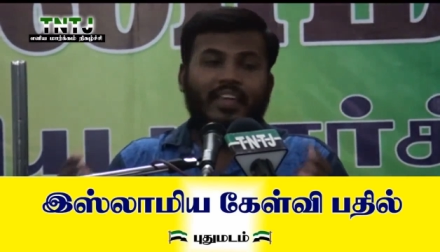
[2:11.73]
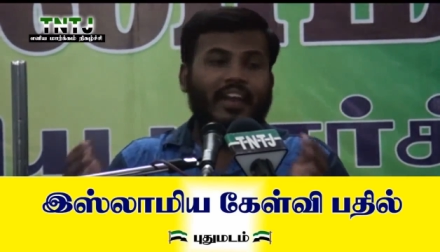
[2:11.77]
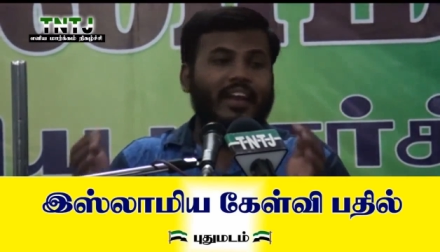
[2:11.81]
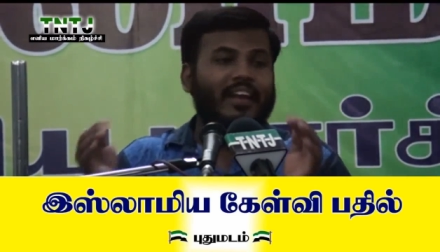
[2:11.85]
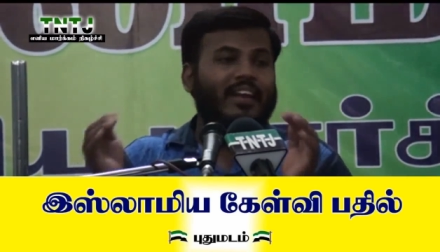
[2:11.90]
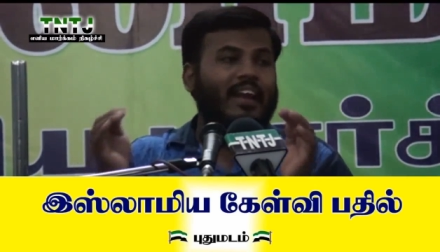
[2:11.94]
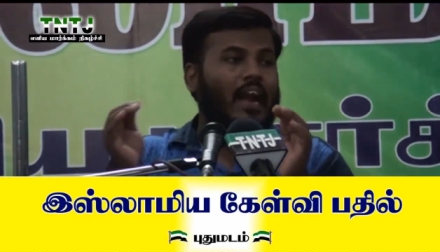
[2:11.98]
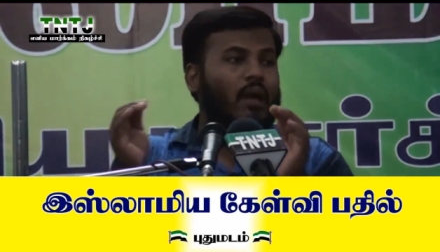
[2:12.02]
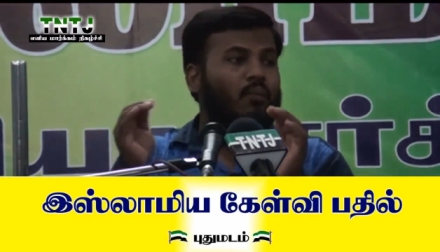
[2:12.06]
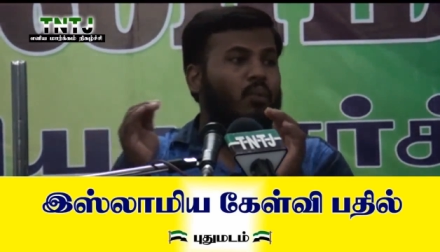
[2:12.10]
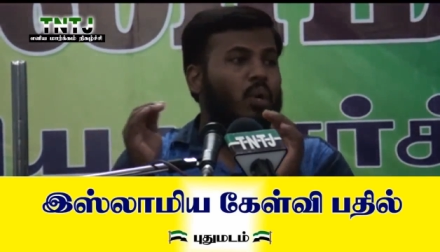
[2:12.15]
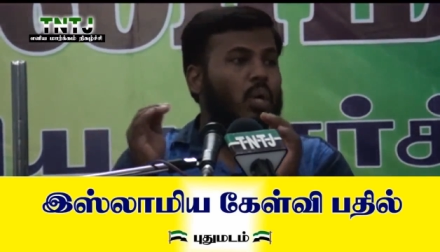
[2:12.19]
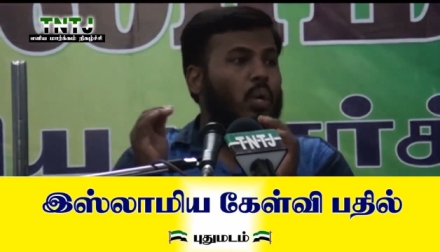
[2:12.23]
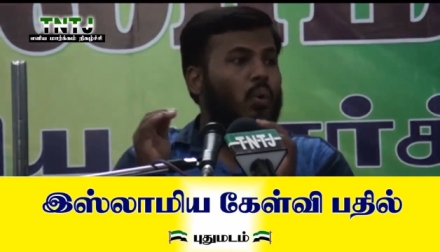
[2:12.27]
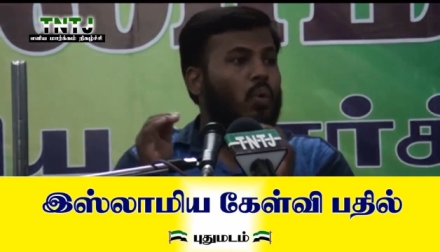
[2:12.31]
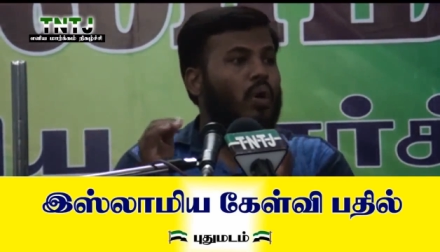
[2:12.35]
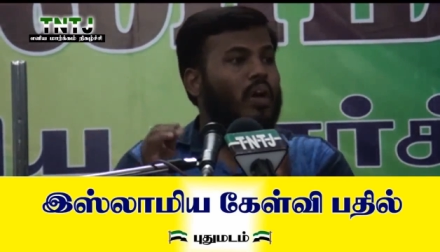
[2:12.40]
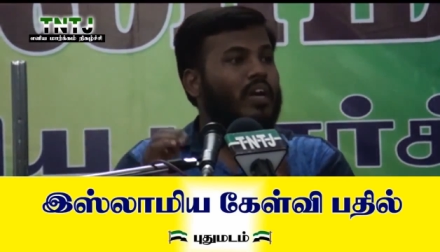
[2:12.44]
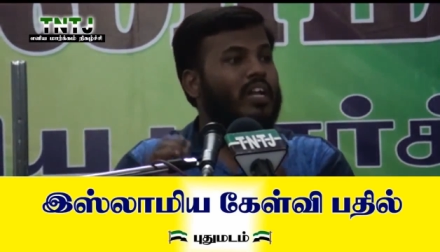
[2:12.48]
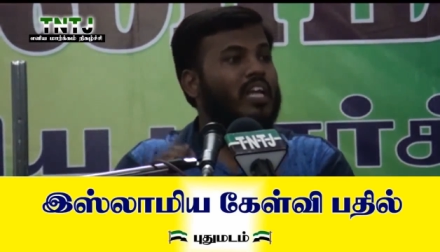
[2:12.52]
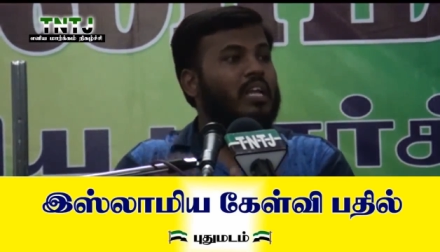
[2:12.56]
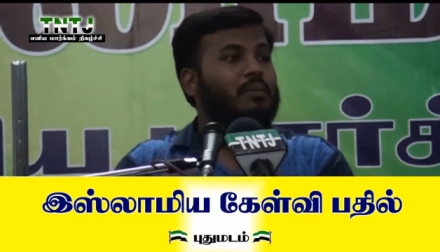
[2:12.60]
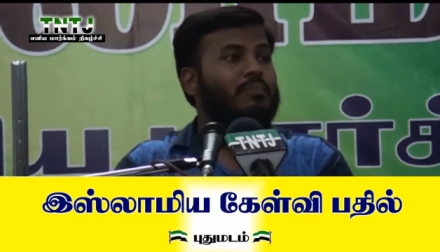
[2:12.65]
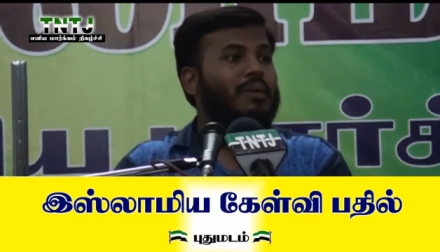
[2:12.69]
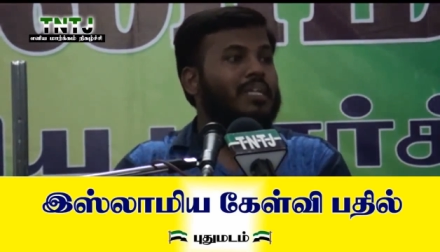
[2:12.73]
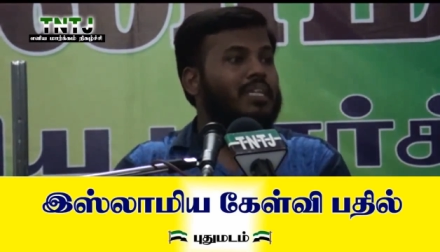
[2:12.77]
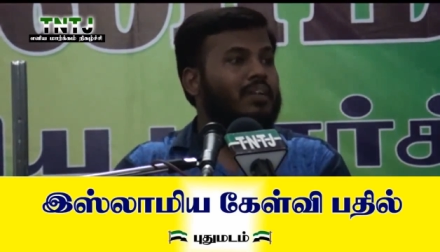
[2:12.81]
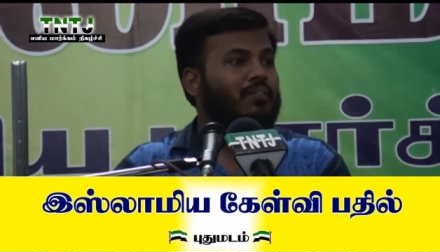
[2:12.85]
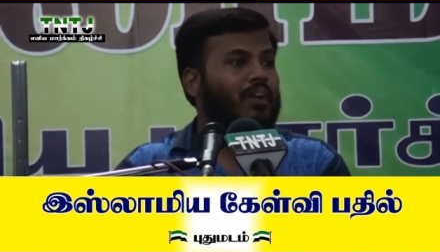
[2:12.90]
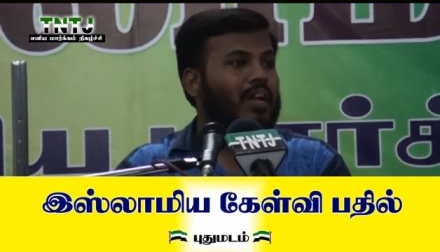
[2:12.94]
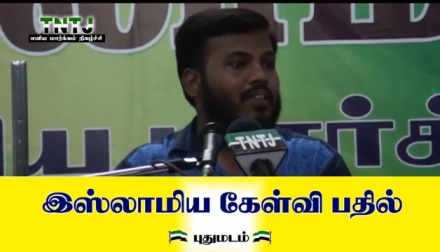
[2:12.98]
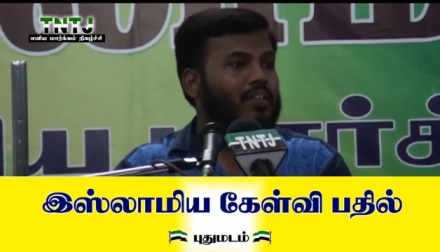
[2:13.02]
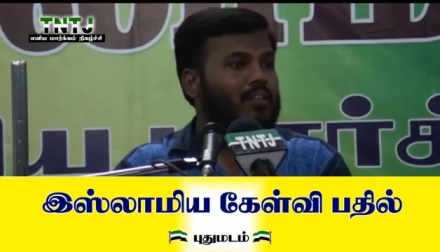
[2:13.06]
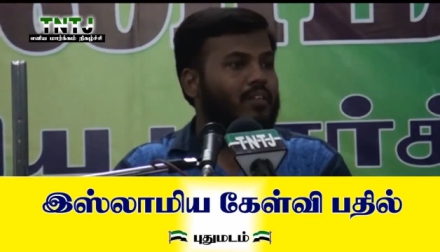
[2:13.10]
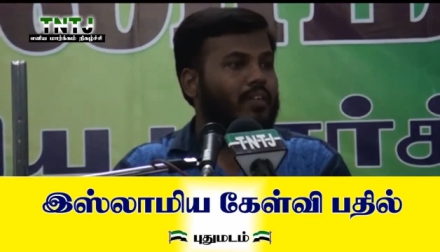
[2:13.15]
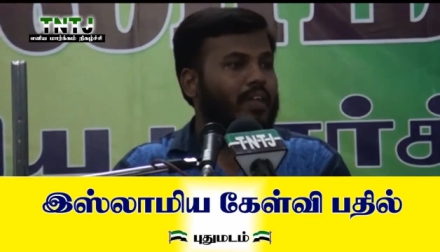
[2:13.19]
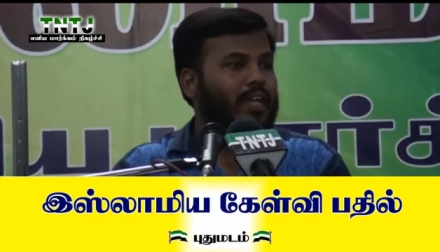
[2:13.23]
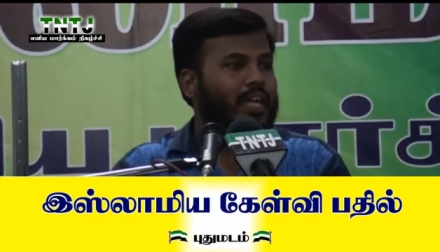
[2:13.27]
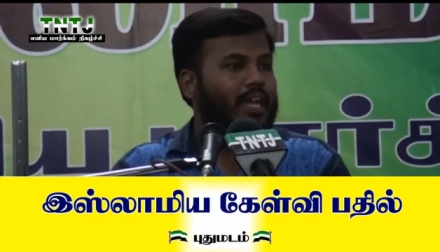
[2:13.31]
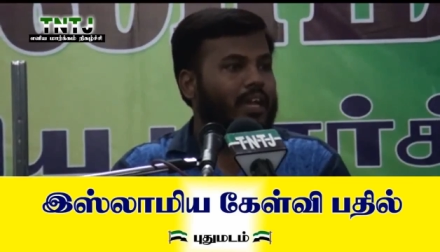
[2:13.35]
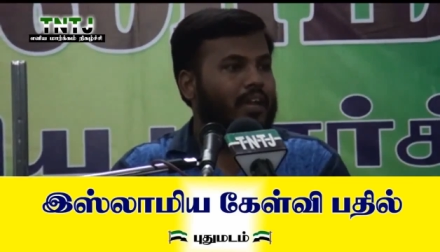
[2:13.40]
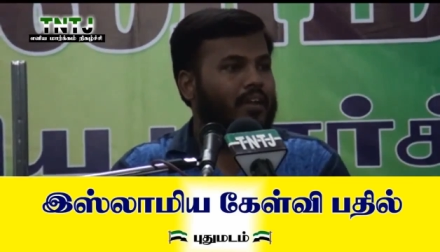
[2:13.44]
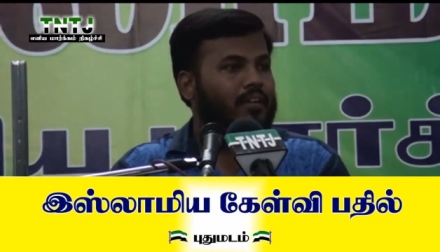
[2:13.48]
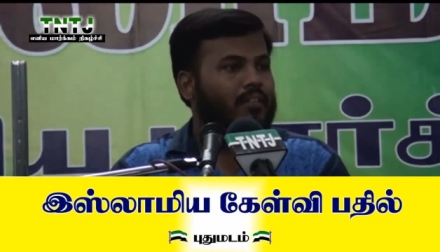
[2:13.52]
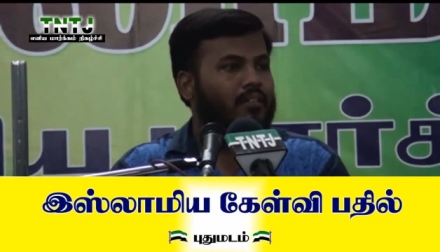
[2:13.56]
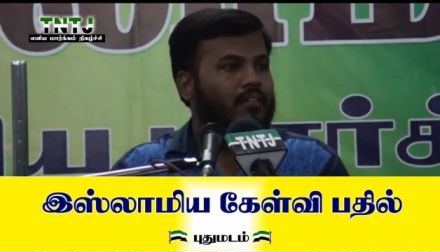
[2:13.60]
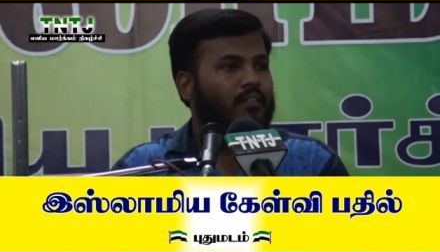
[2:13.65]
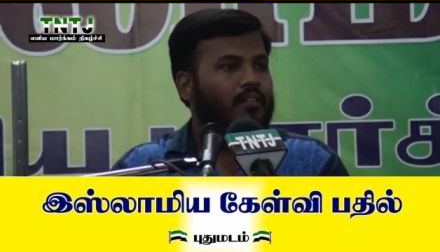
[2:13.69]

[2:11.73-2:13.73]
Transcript: என்ற அளவுக்கு ஒரு நிர்பந்தம் வருதுன்னு வைங்க